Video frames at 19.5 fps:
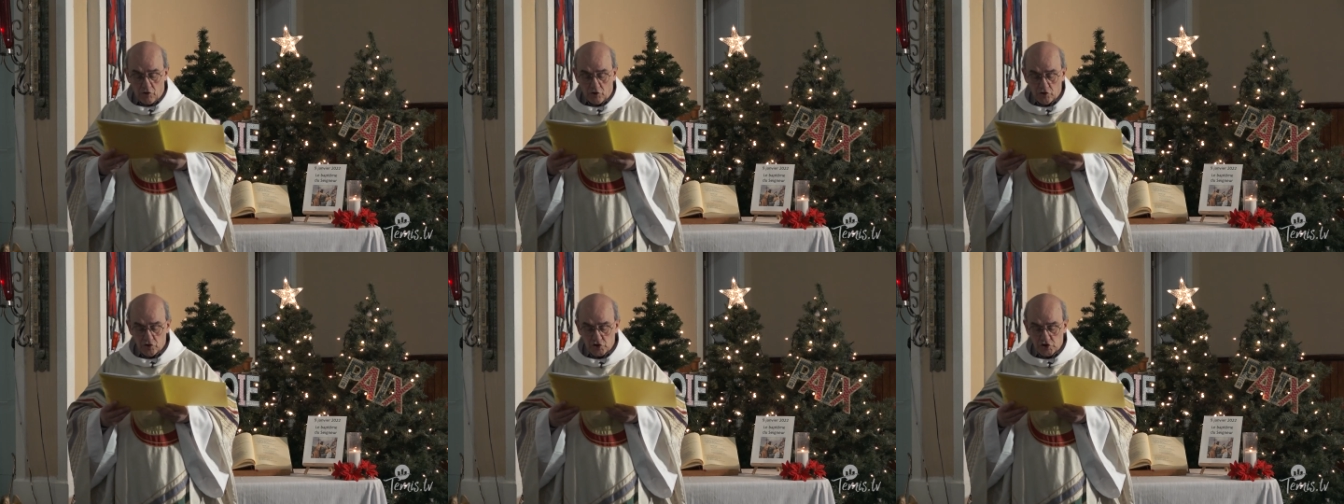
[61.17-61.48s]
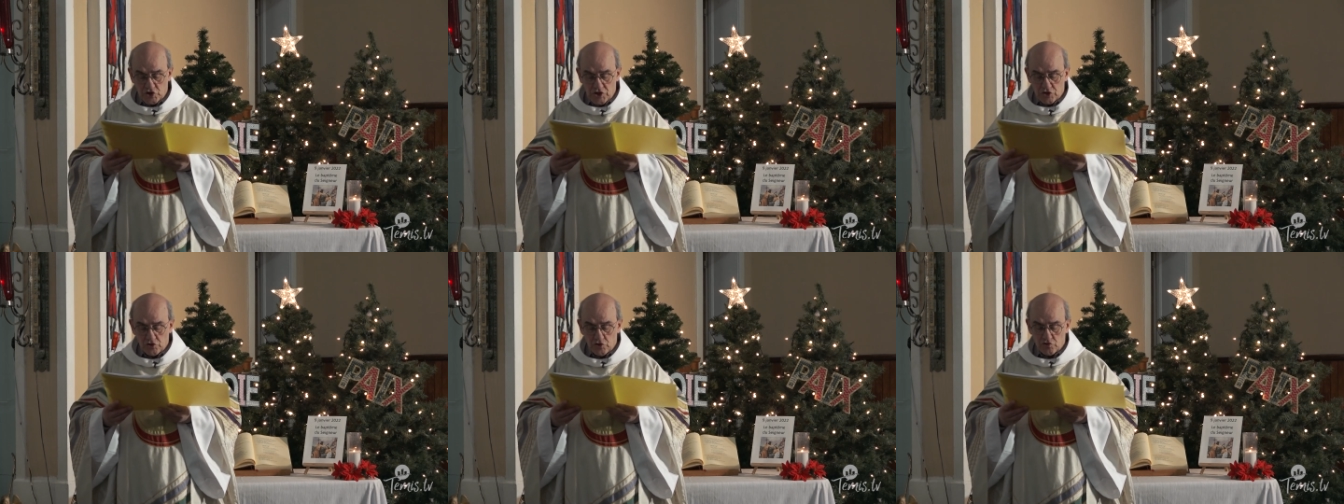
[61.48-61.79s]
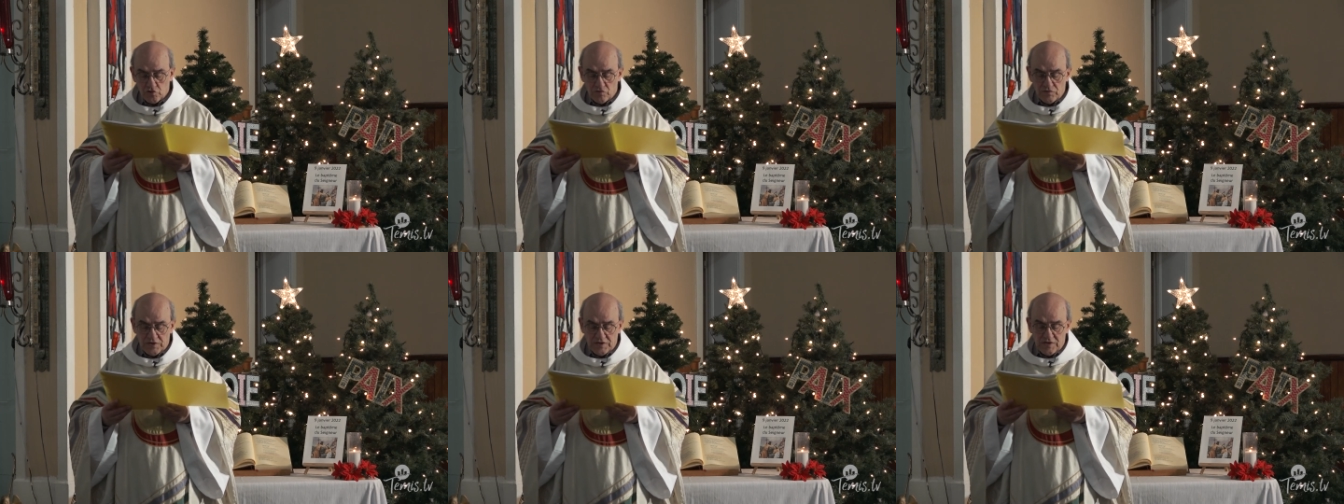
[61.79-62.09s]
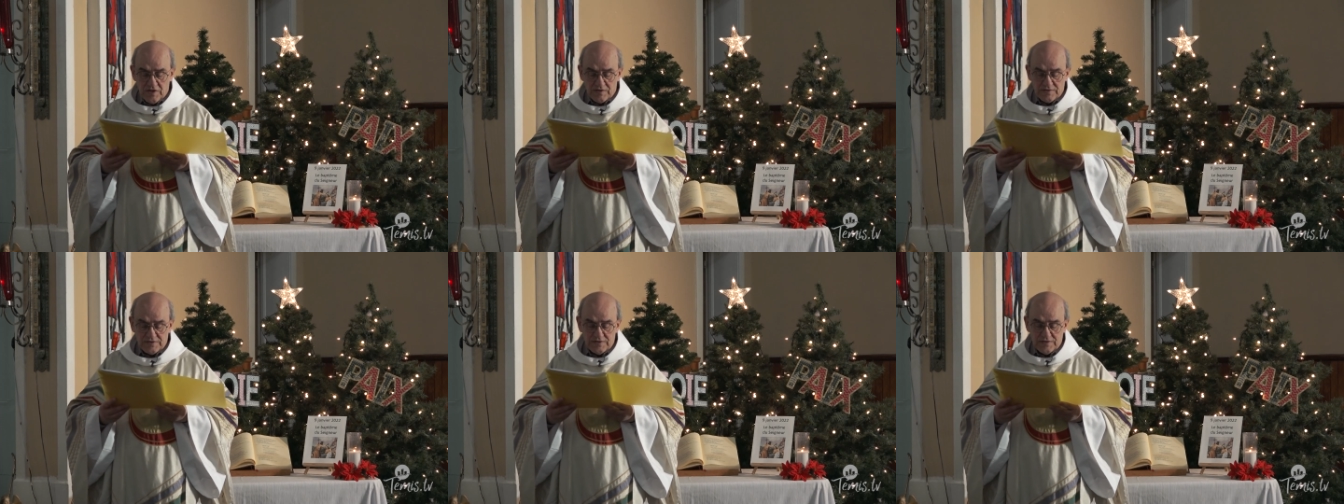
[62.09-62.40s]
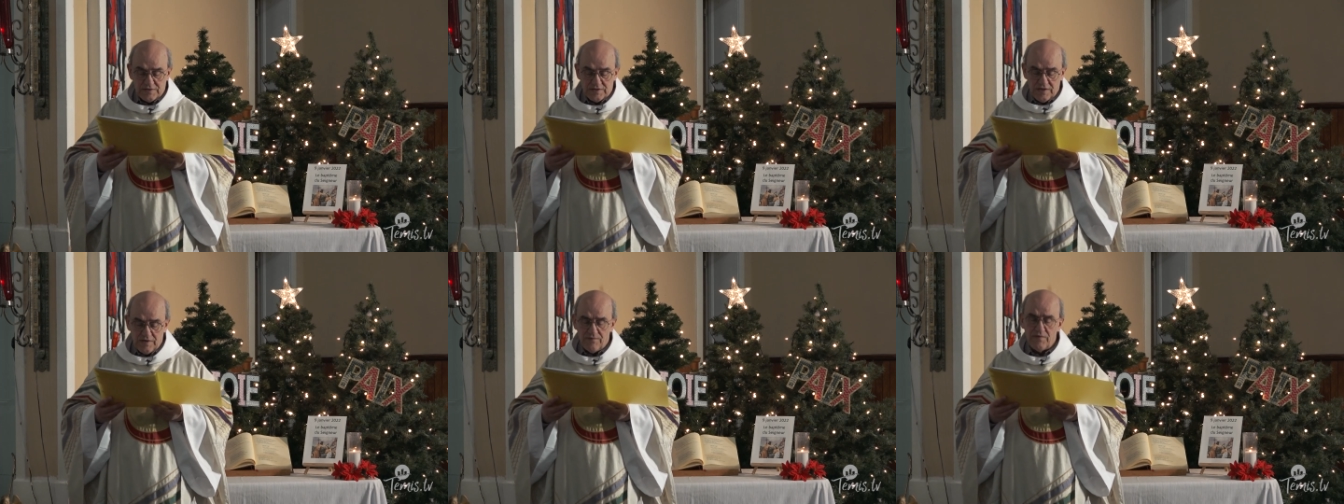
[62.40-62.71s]
recherche de son
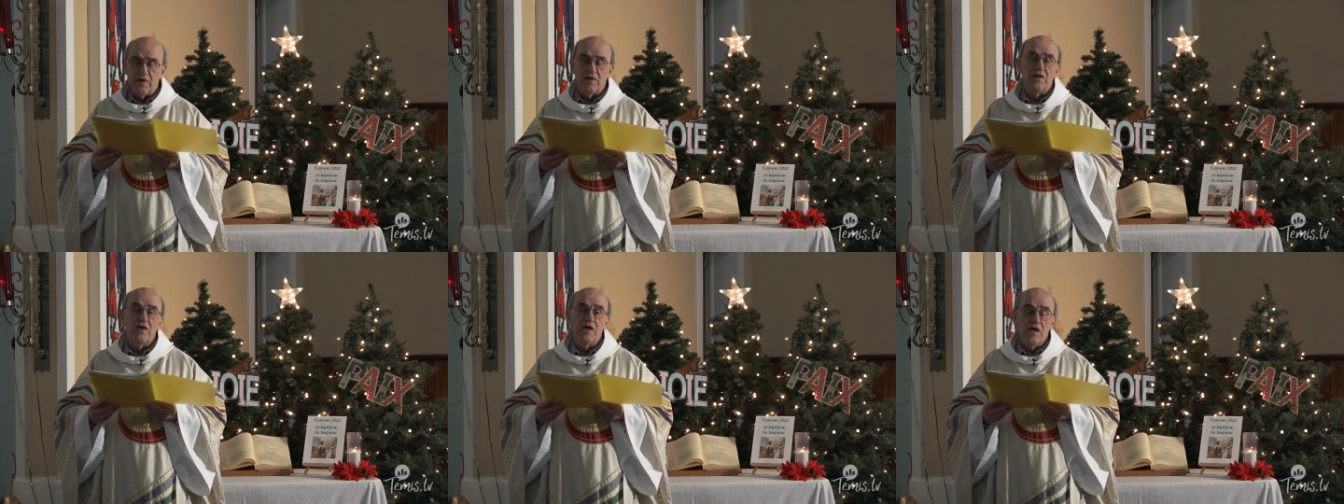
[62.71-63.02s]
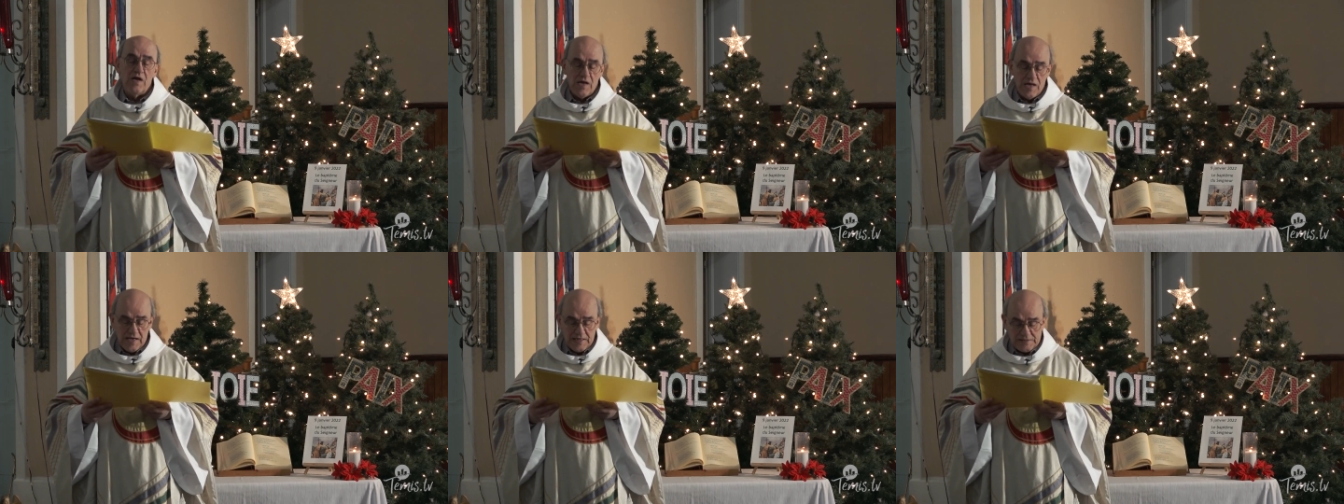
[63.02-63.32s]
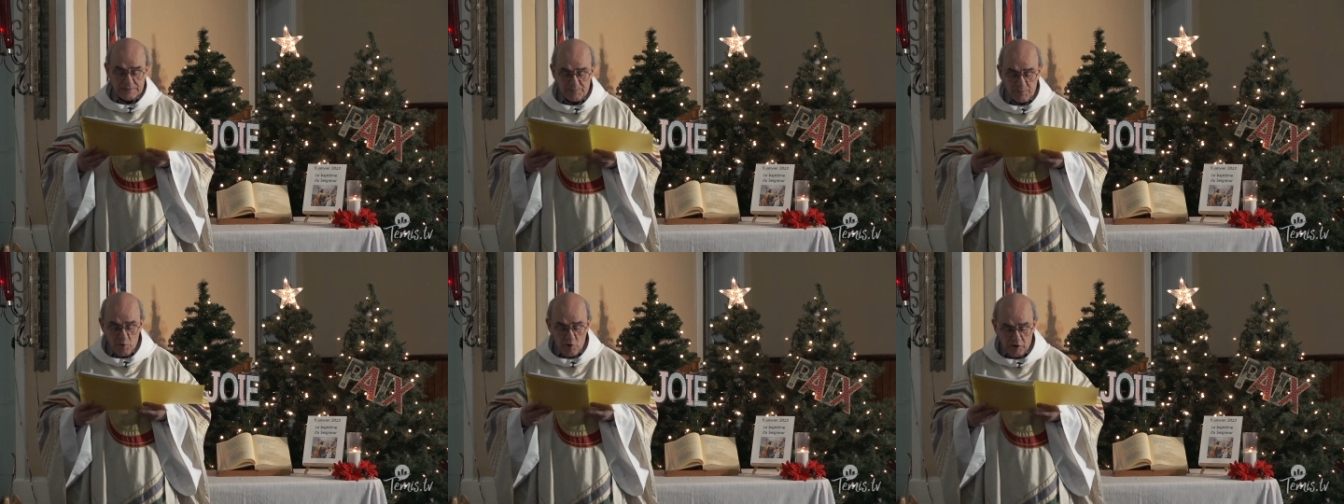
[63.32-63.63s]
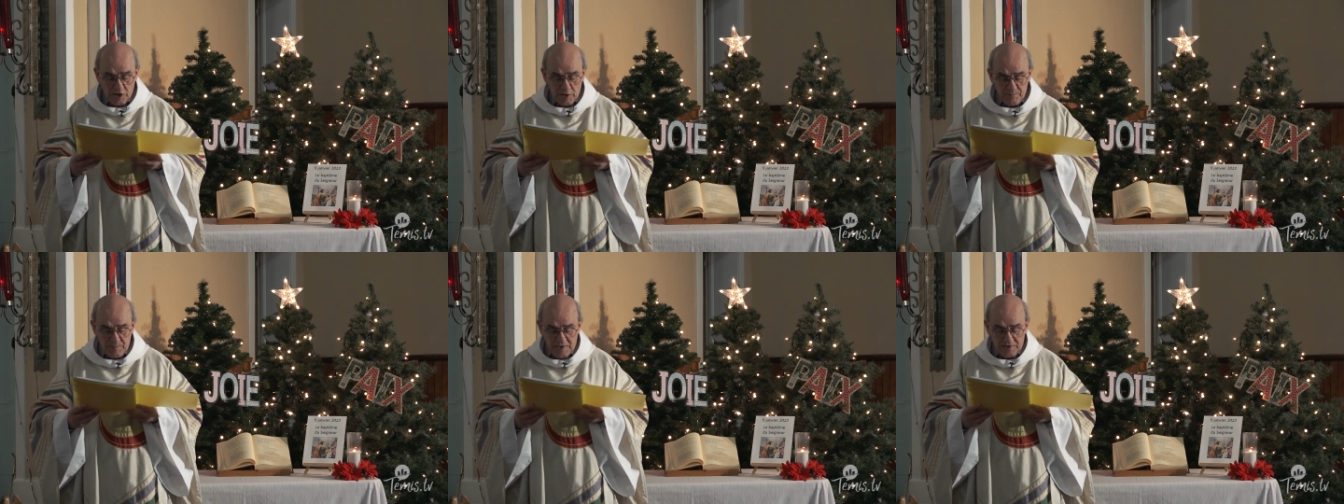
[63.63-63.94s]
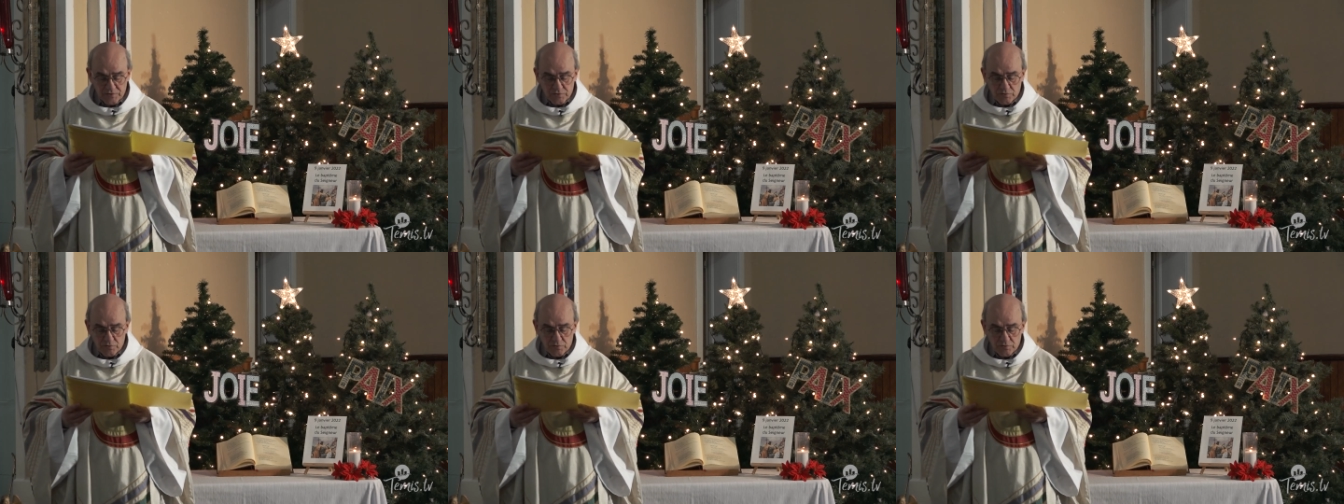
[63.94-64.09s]
identité exploré par